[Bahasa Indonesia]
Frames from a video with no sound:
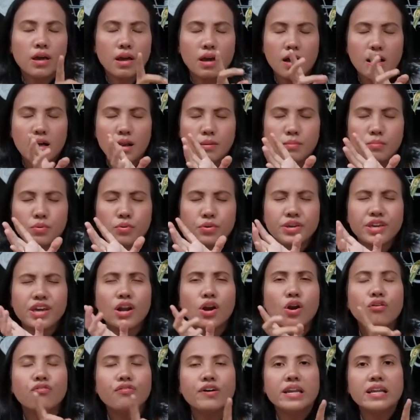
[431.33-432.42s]
eh albo
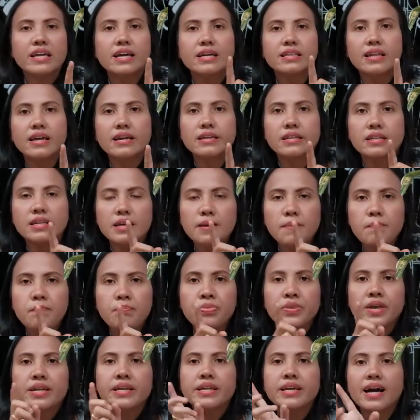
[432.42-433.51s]
yellow varigata ini
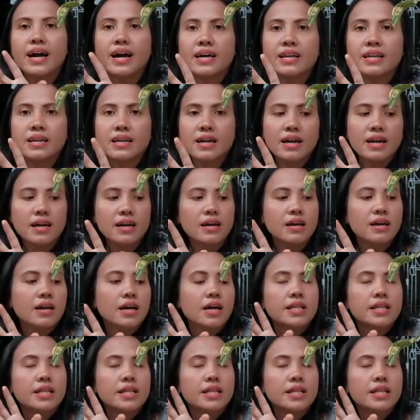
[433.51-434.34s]
di harga